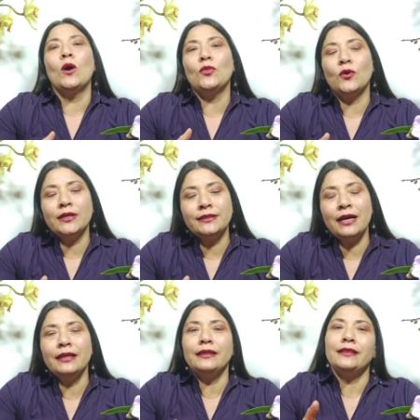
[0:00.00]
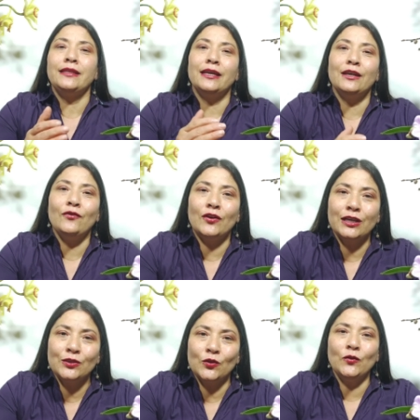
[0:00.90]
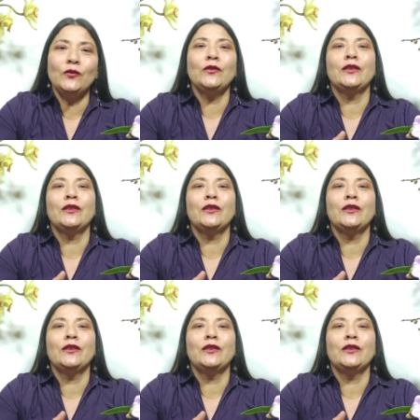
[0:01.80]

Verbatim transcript: Cuando esta tiene floración,